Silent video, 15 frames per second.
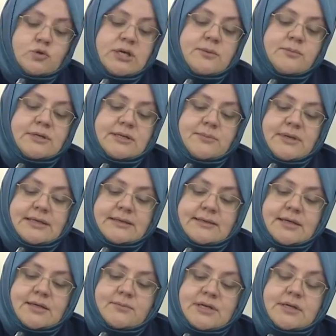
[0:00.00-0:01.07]
Bu haberi
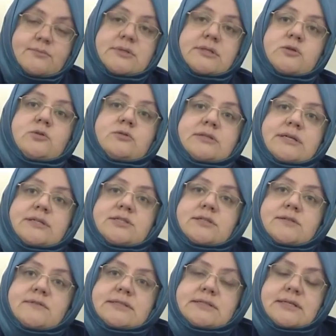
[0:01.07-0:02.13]
bekleyen ben
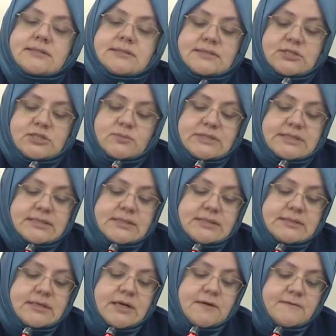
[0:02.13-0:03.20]
milyonlarca
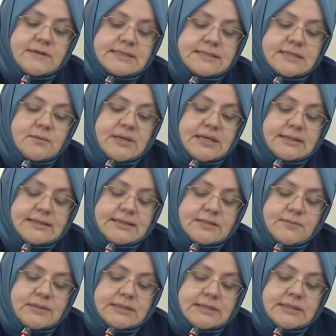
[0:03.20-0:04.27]
vatandaşımızı daha fazla
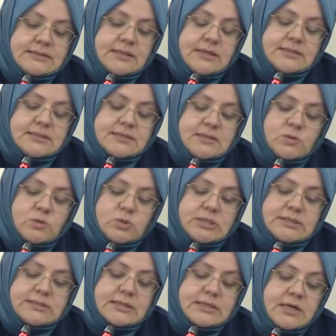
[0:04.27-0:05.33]
bekletmeden asgari
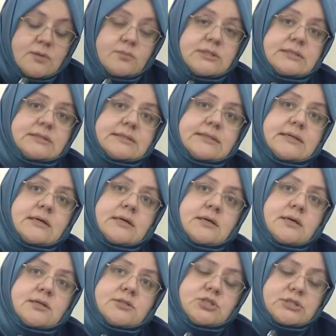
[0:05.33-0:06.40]
ücret rakamlarını da
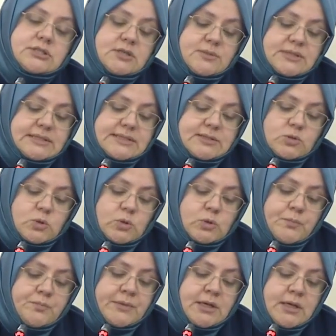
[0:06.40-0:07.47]
açıklamak
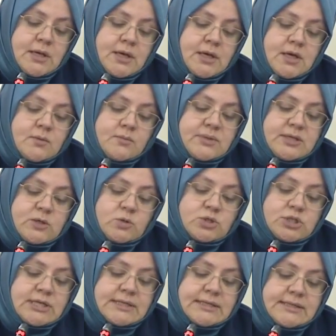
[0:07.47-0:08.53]
istiyorum. 1
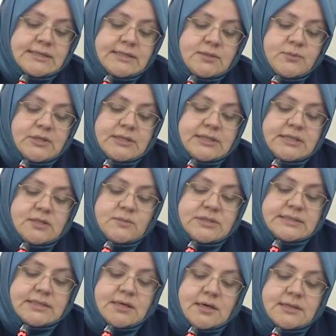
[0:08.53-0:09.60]
Ocak
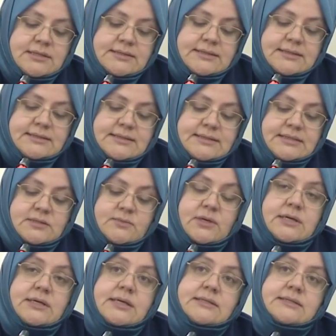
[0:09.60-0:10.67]
2020 tarihinden
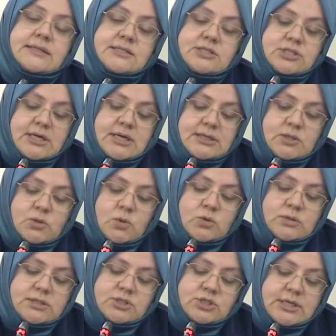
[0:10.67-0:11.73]
itibaren geçerli
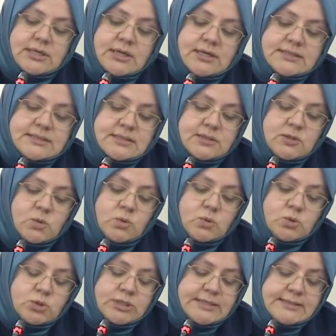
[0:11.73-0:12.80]
olacak asgari
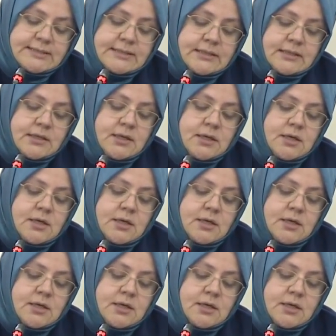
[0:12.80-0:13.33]
ücret